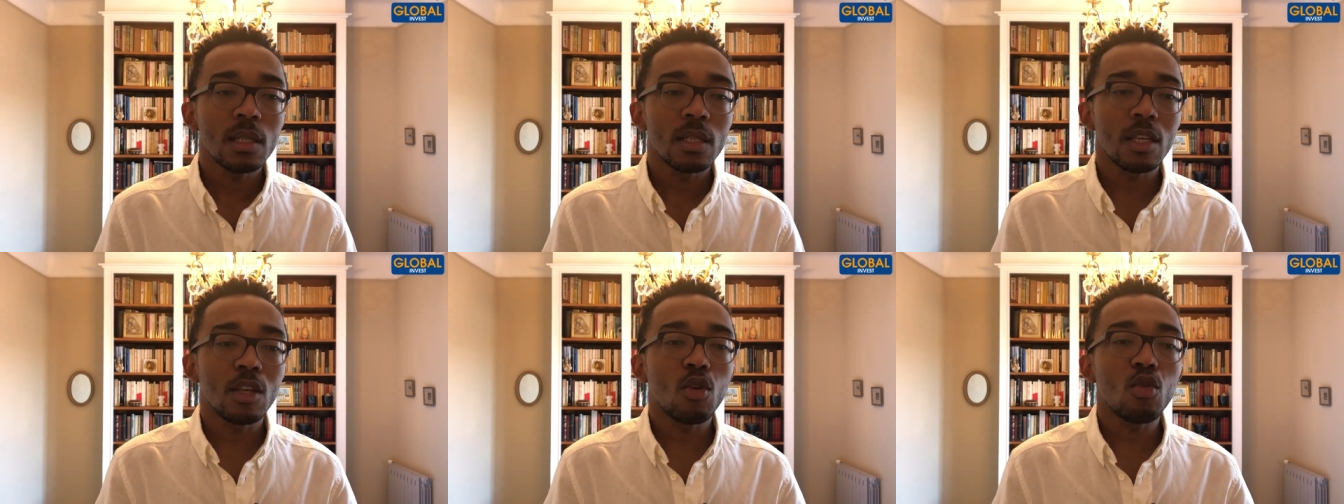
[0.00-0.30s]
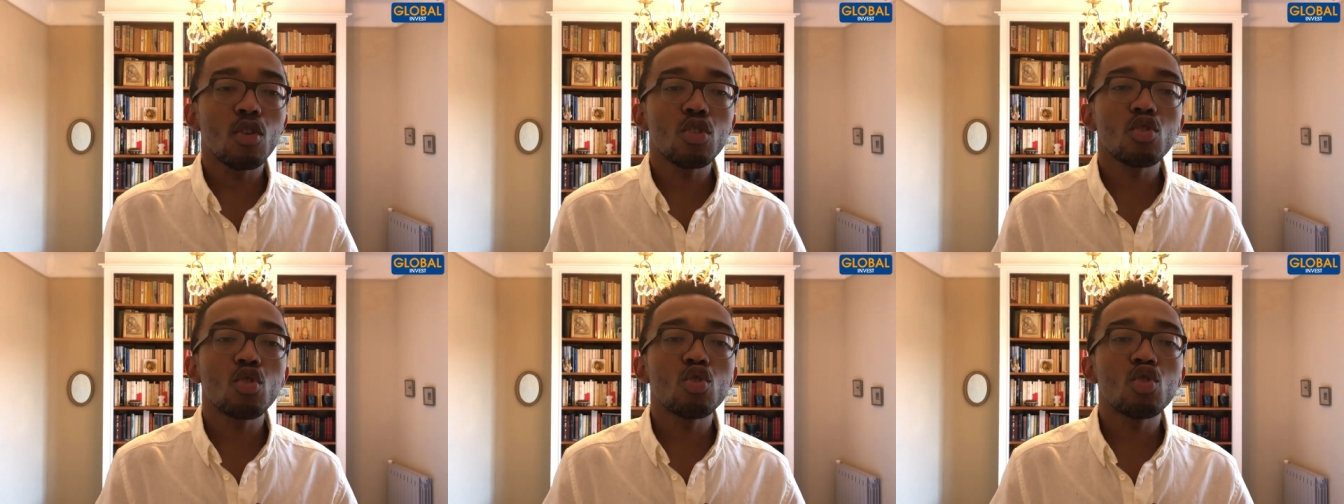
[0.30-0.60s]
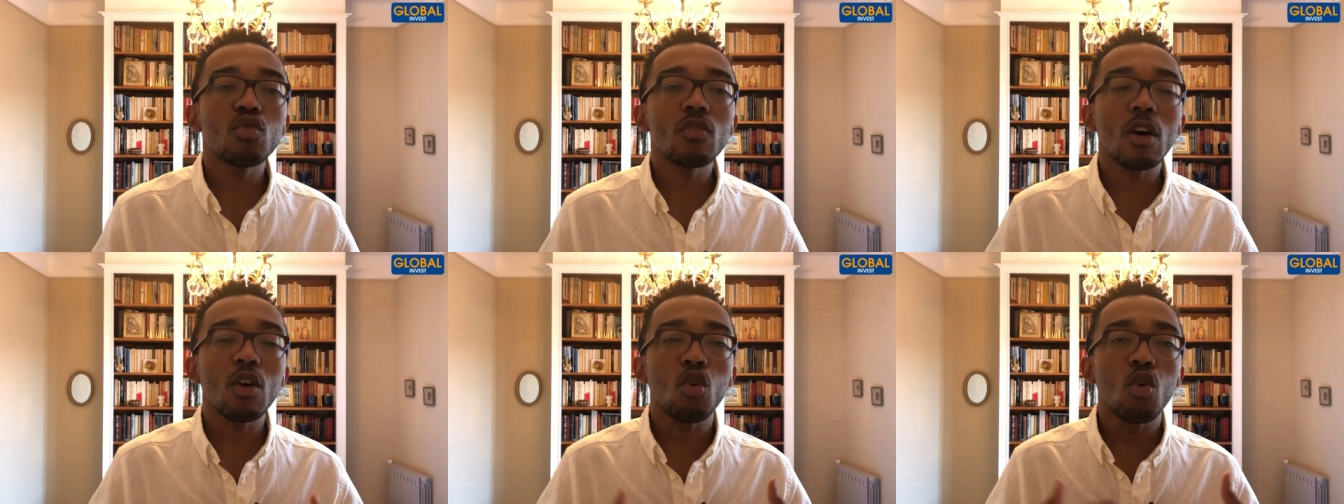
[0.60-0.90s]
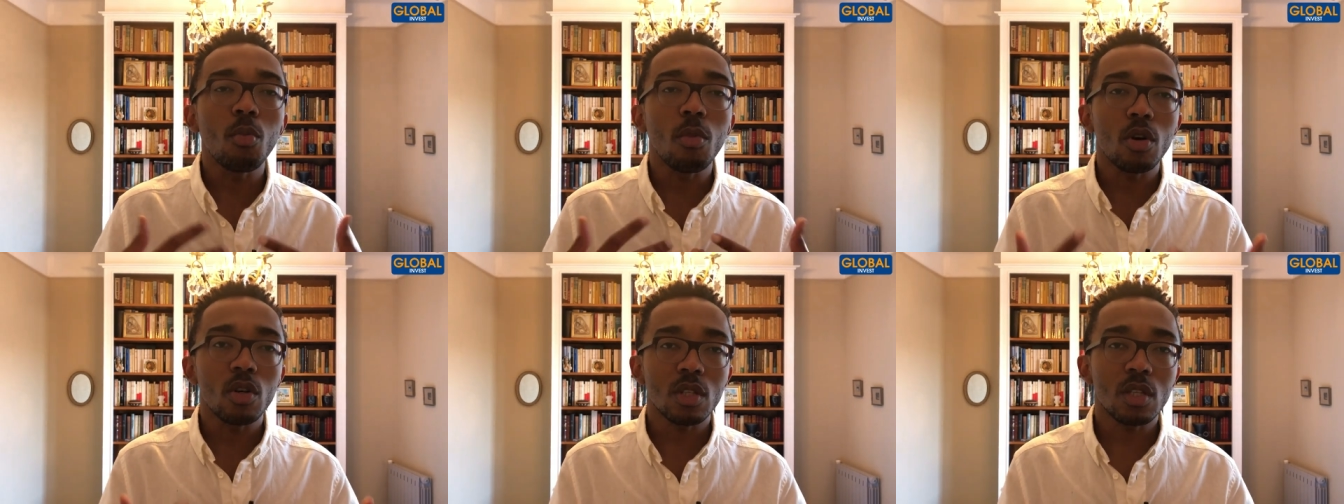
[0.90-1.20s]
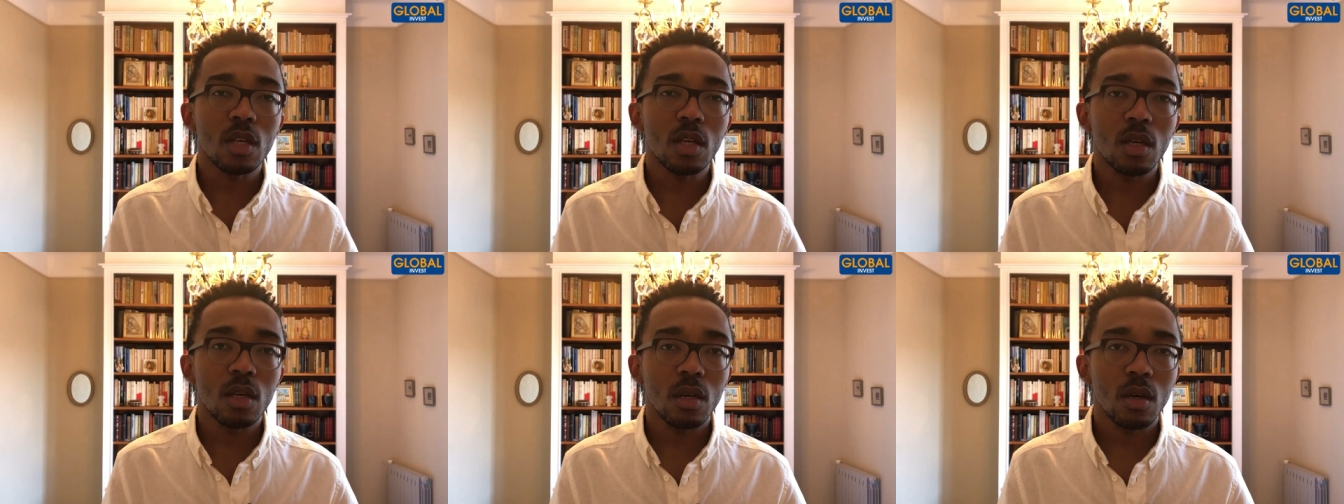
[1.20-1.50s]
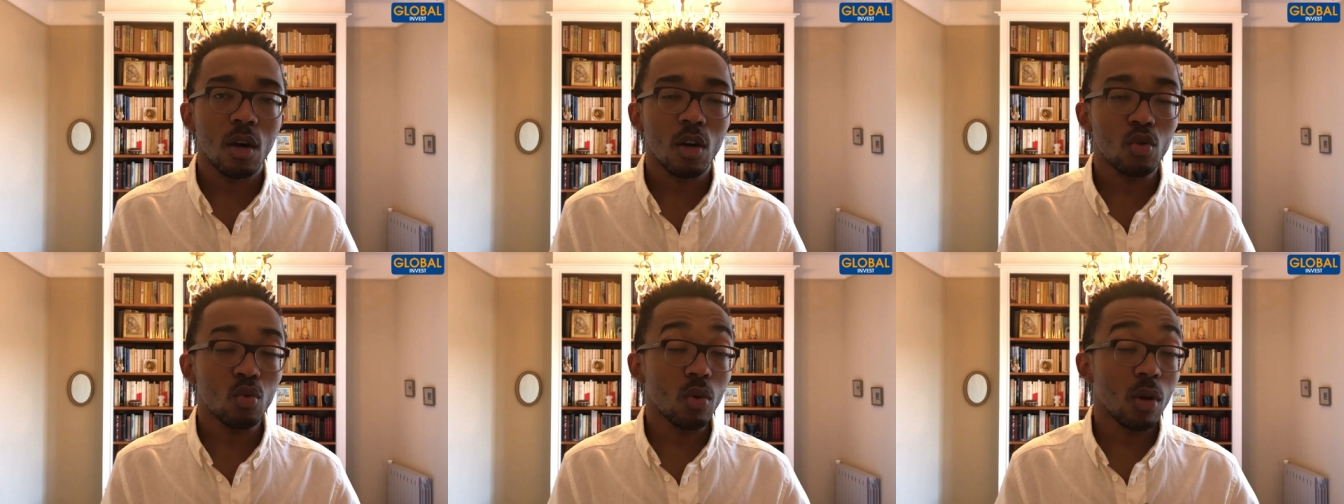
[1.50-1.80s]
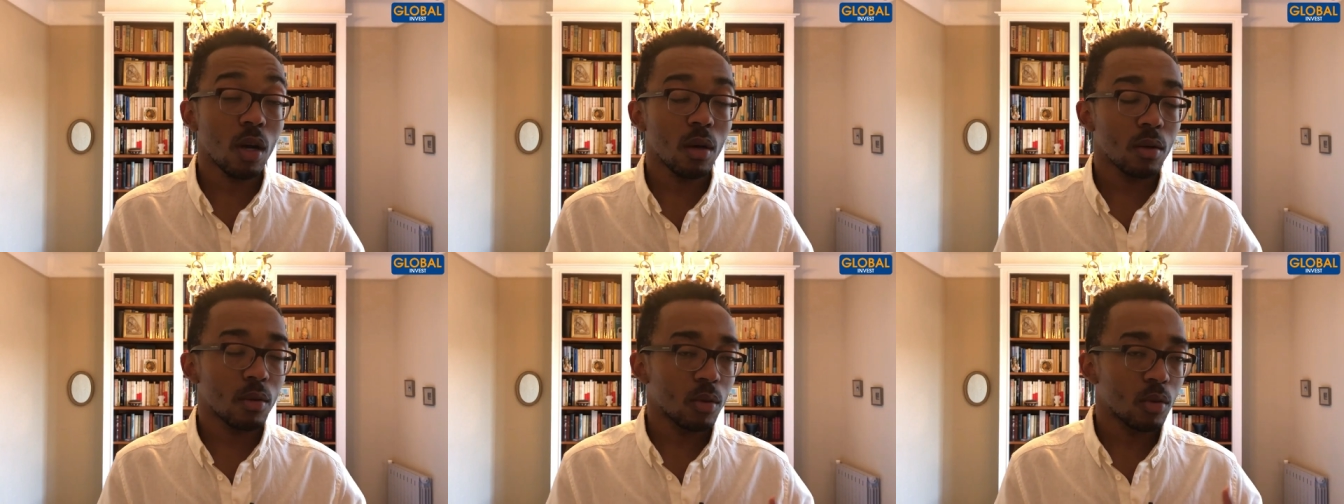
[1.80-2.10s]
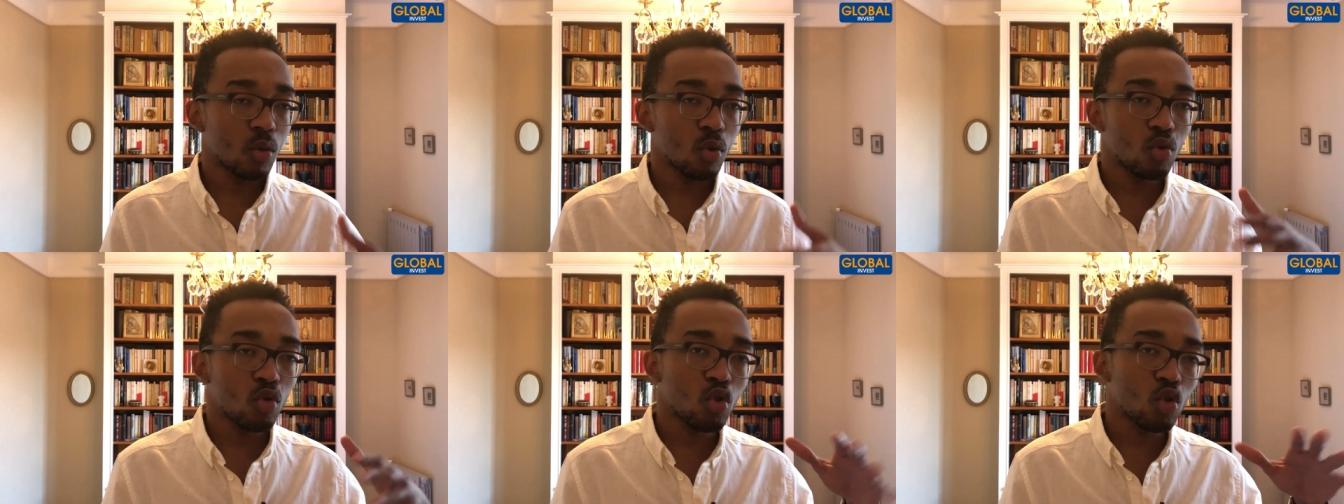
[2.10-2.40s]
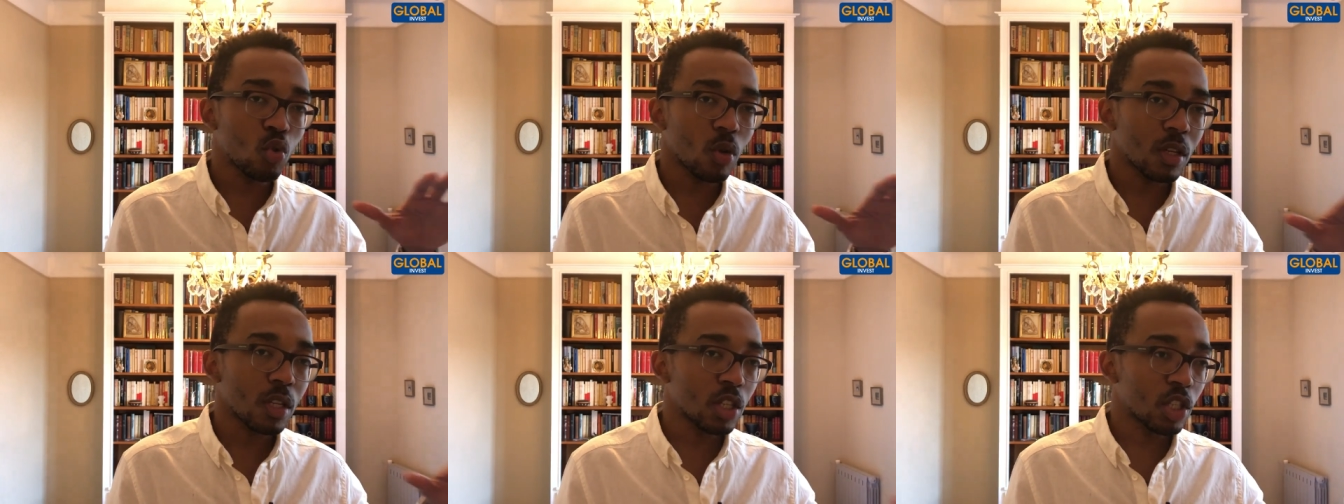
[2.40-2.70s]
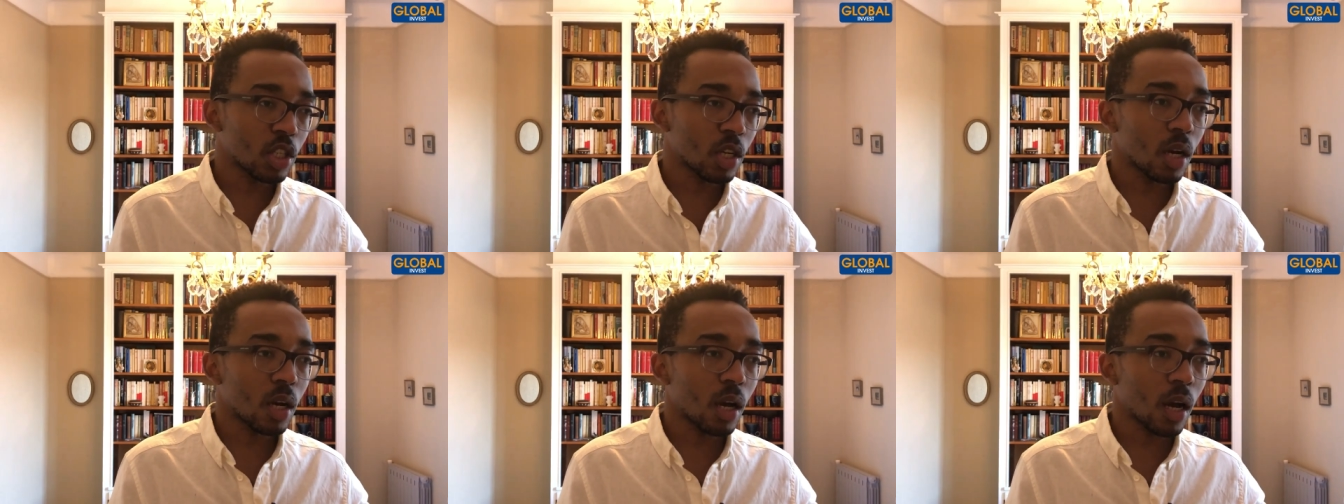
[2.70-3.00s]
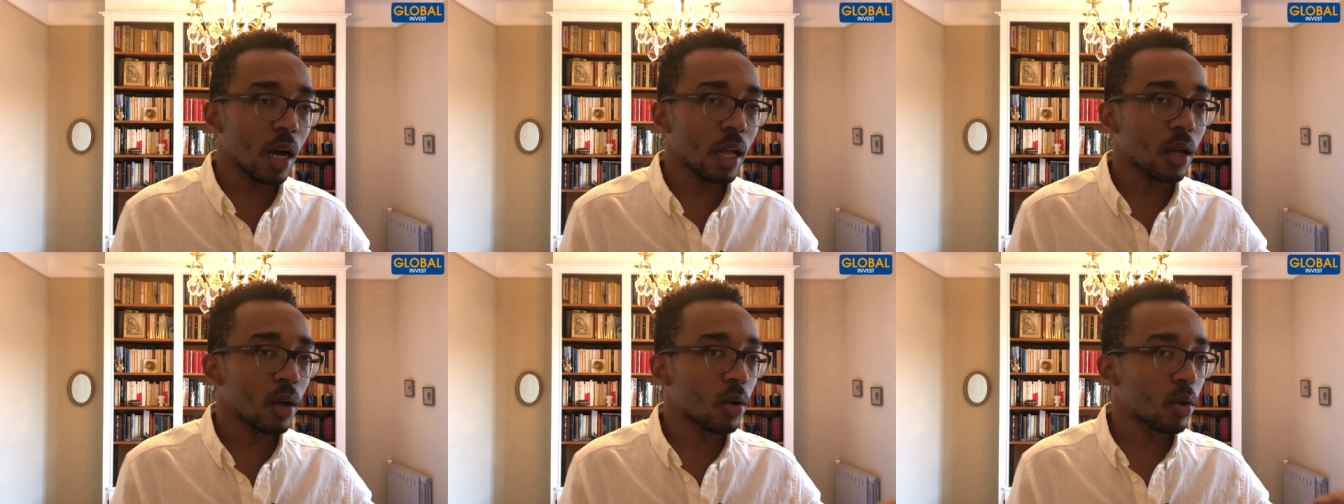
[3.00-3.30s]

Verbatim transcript: C'est que lorsque tu vas commencer, en tout cas, que tu sois déjà,